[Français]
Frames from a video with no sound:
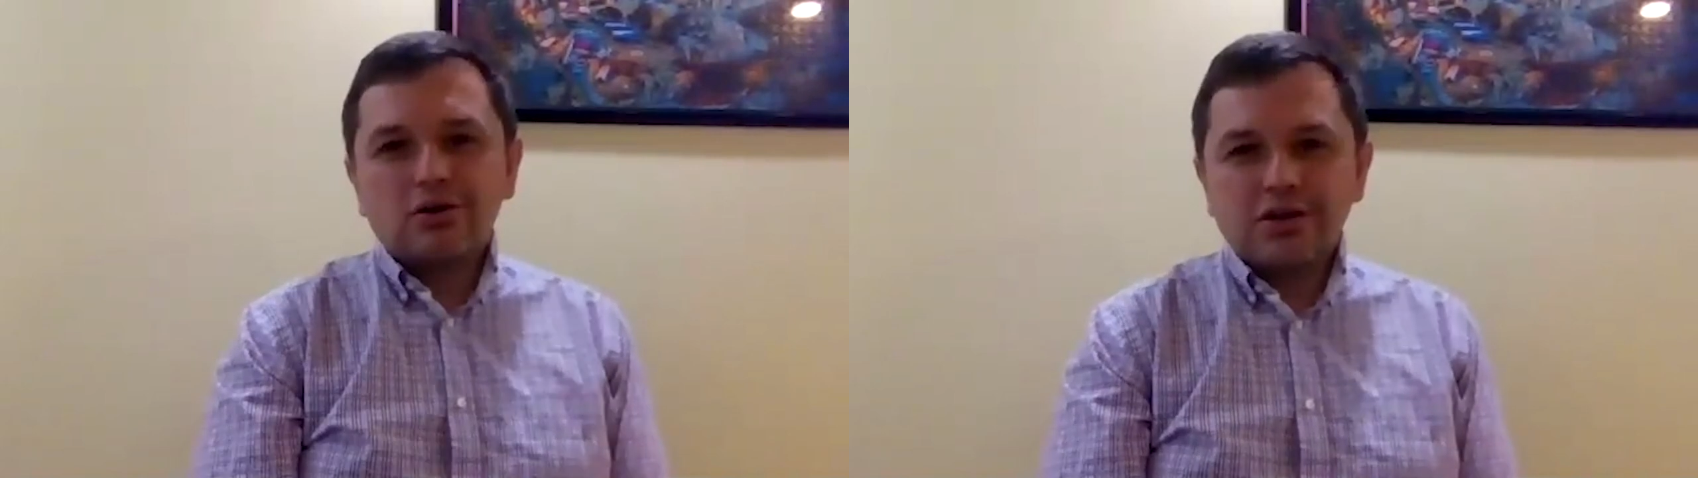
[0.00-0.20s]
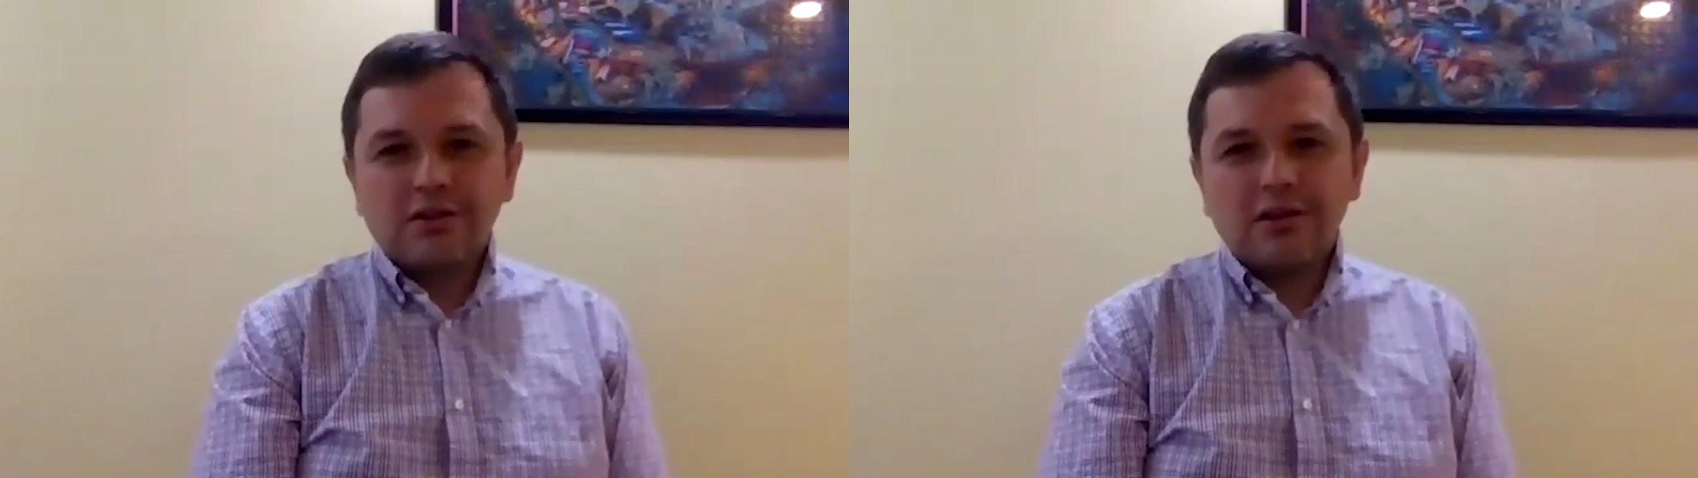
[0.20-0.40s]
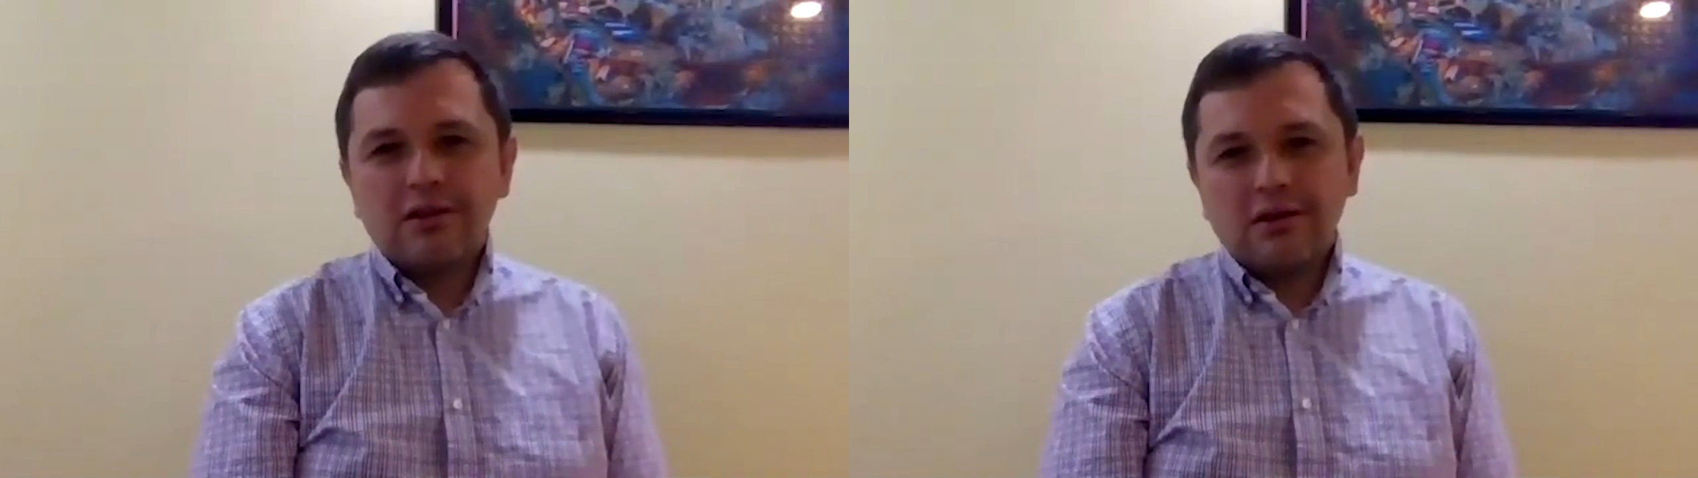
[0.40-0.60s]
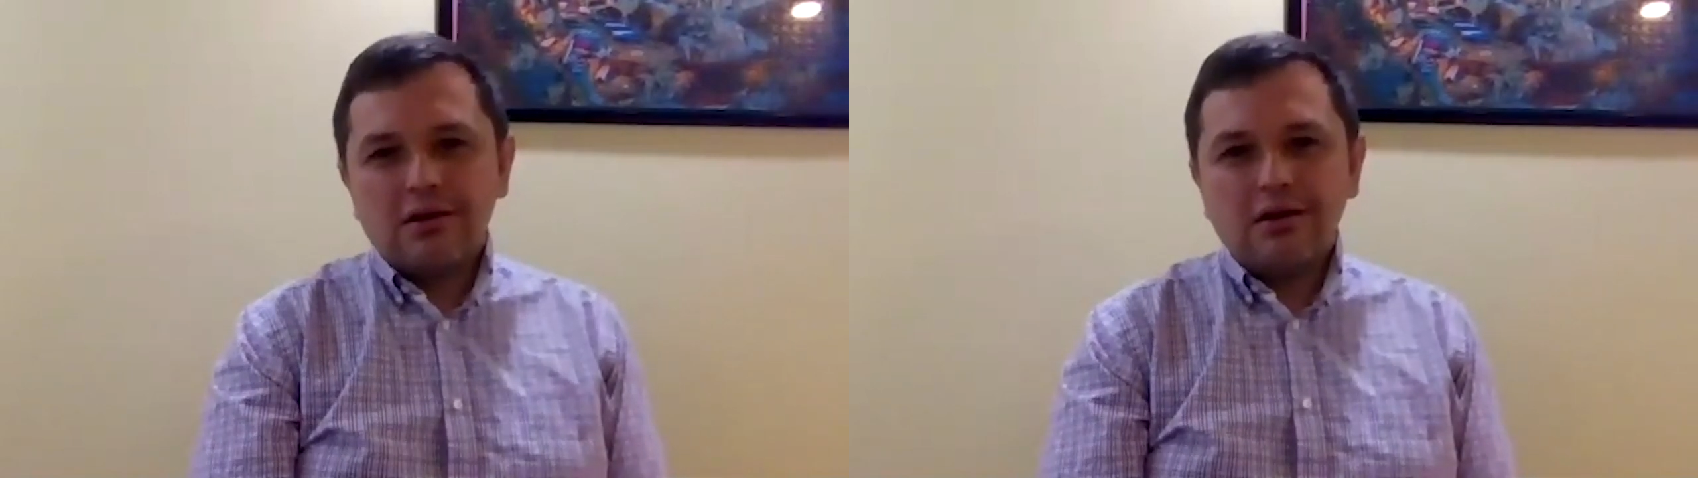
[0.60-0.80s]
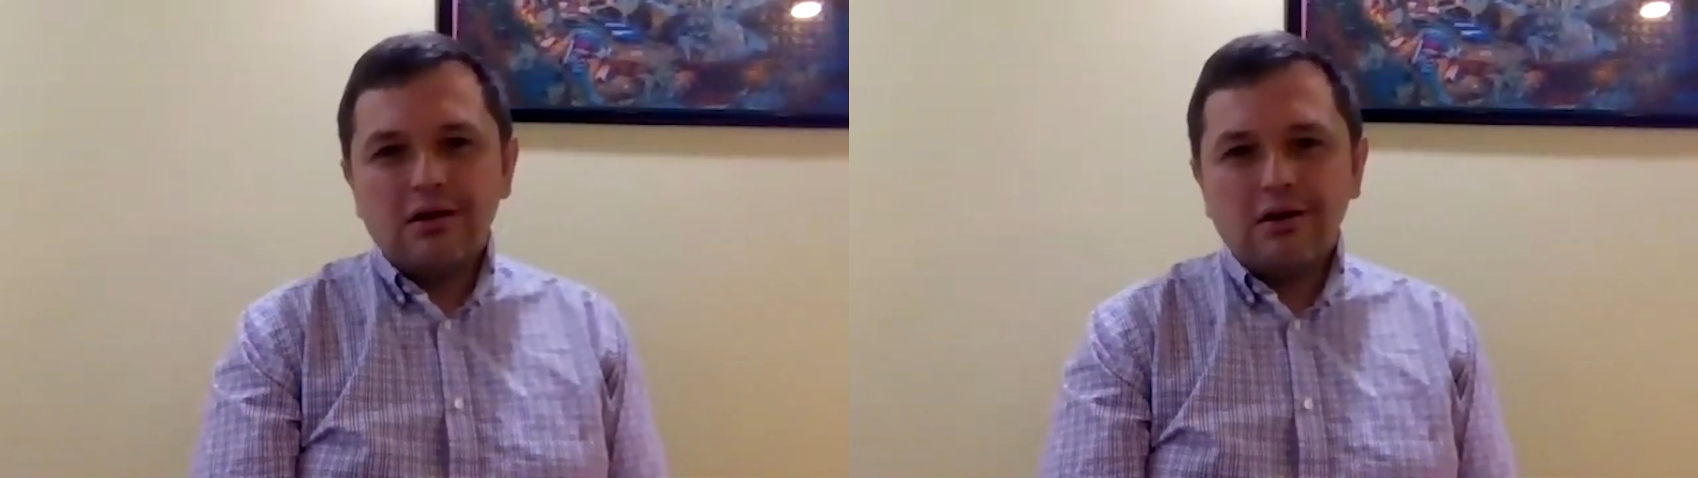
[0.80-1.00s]
j'étais
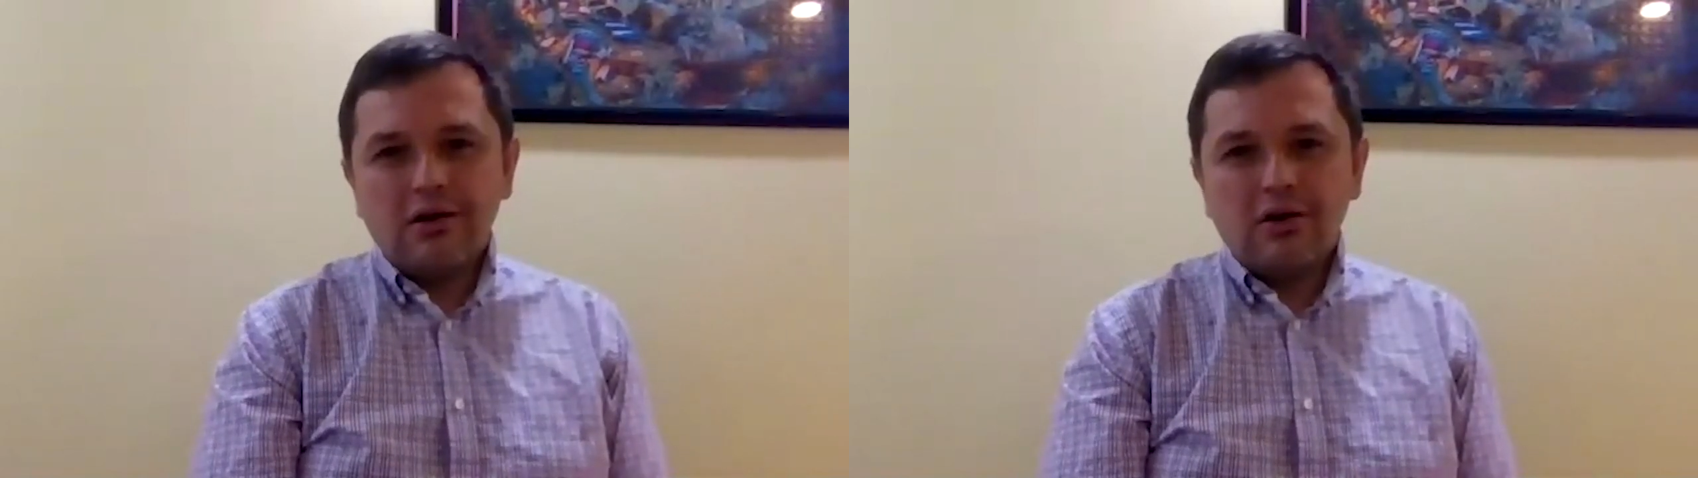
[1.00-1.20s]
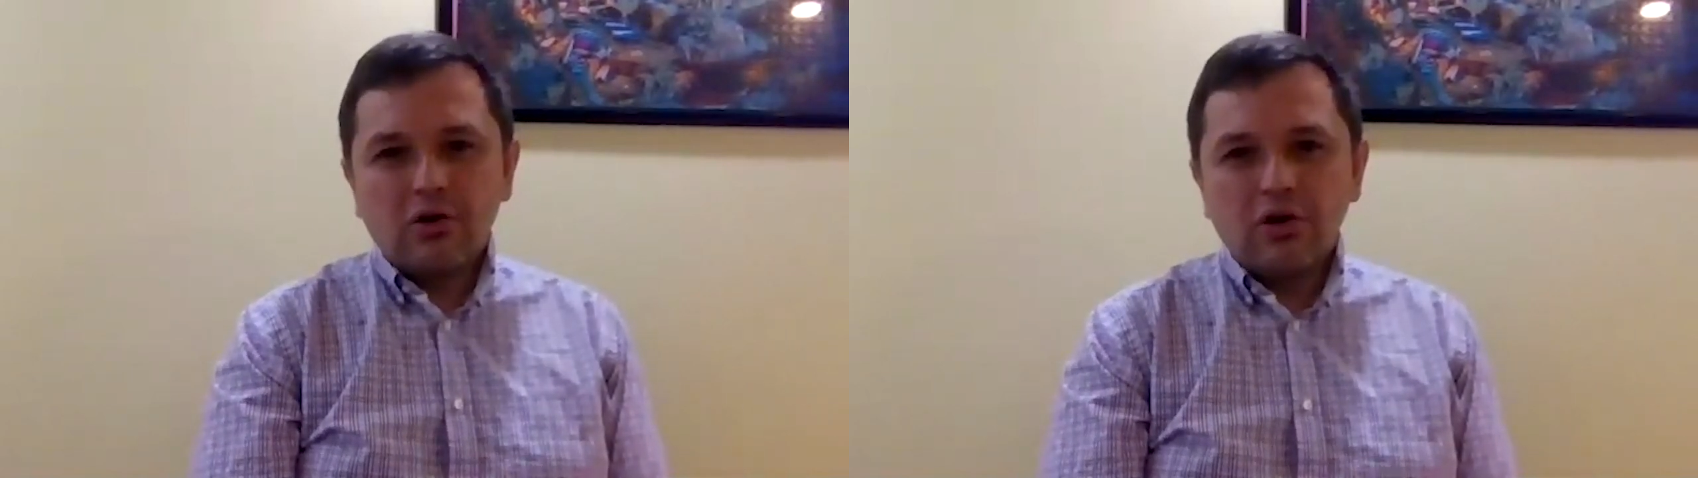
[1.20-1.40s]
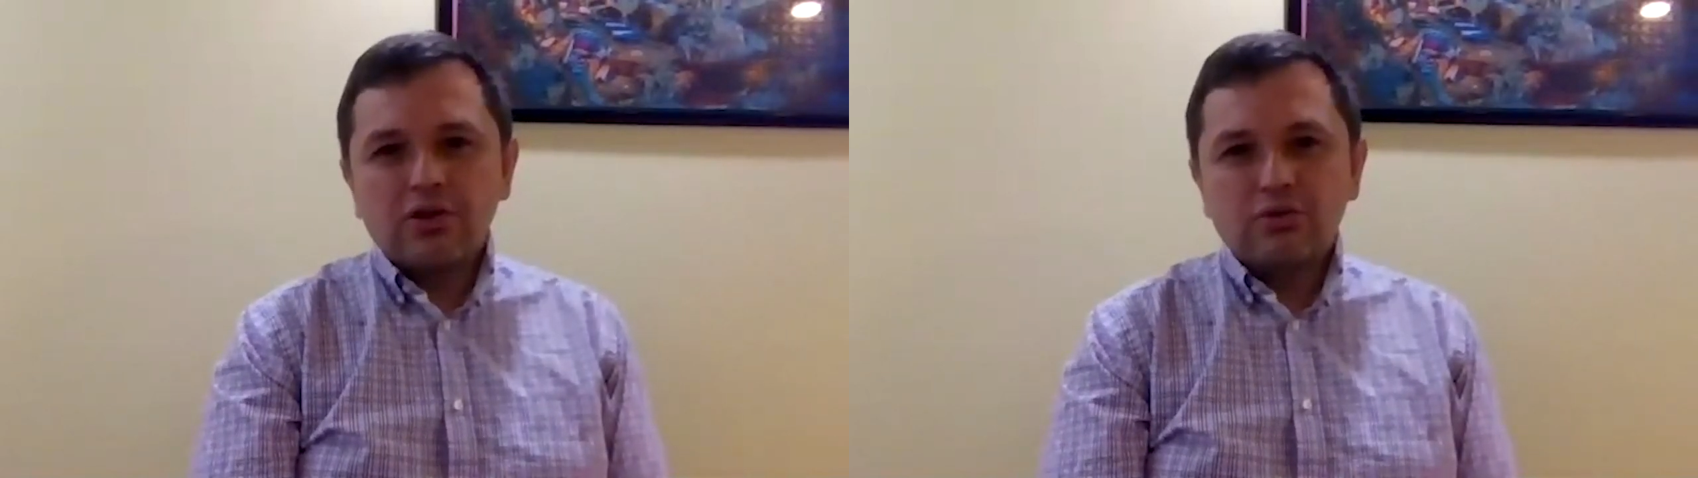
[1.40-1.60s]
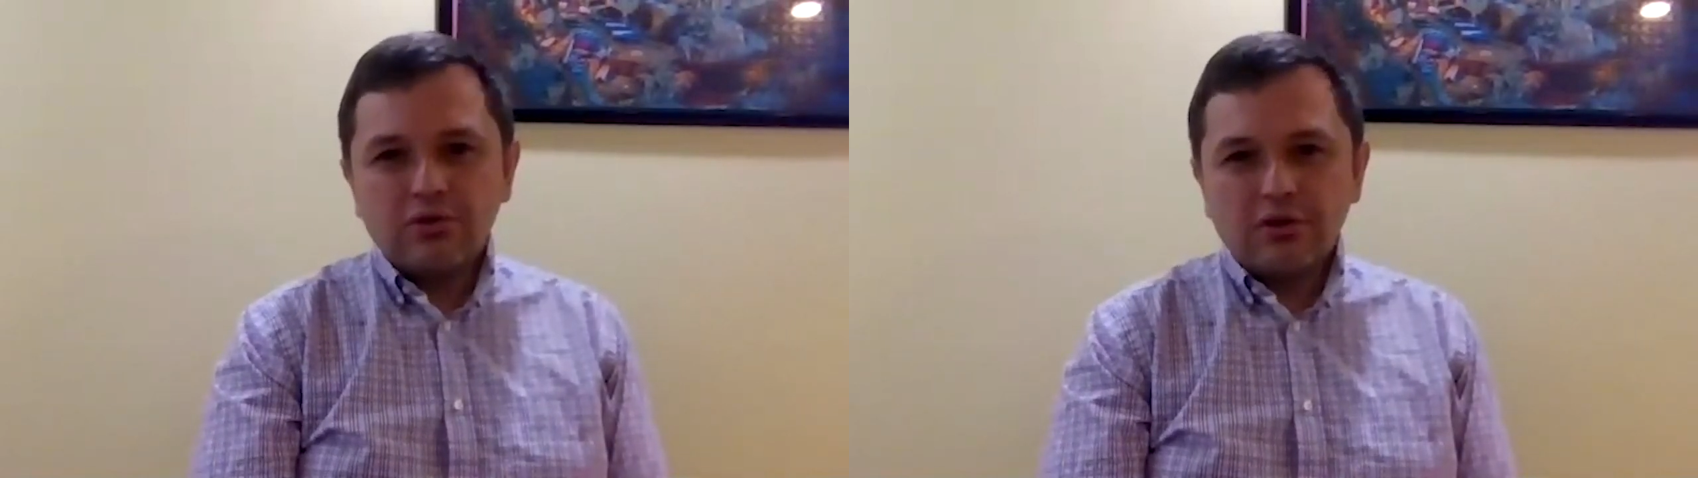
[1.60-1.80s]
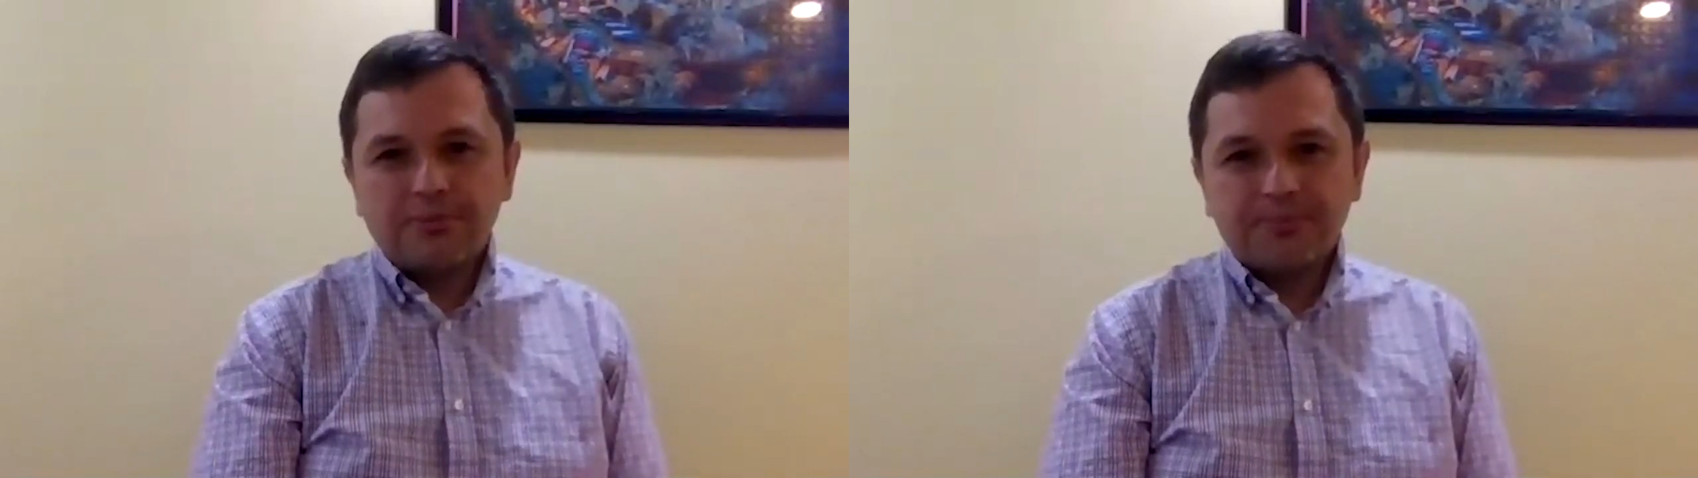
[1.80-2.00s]
encore
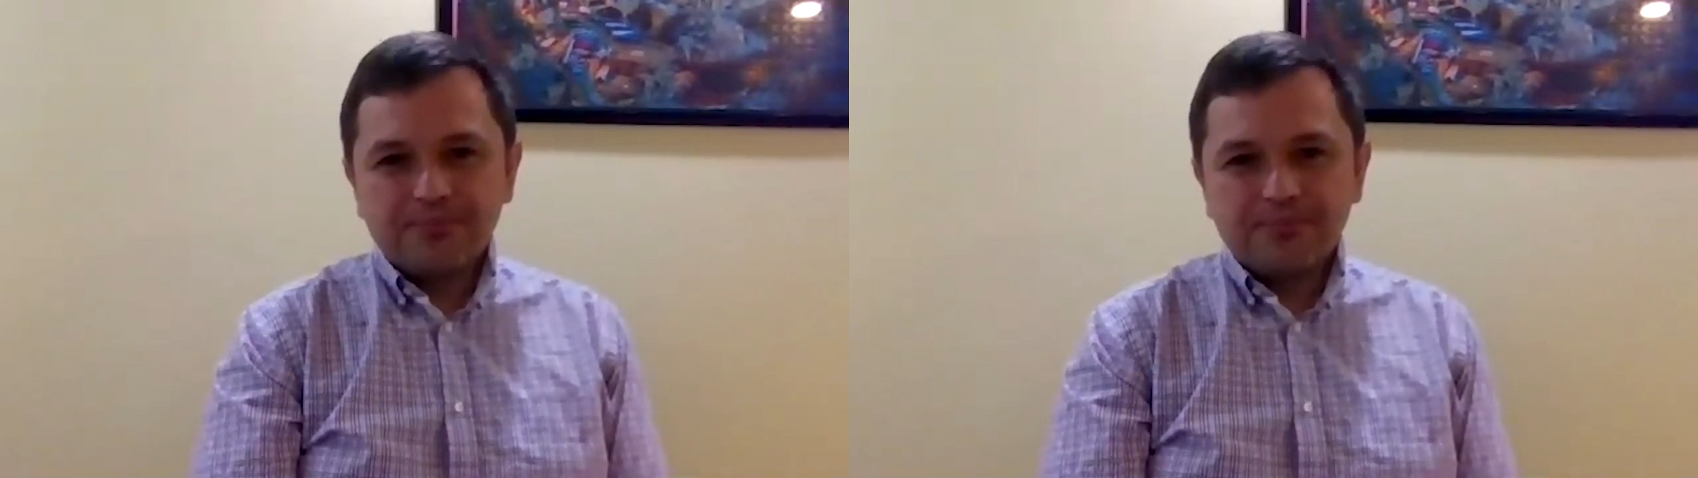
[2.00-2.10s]
étudiant.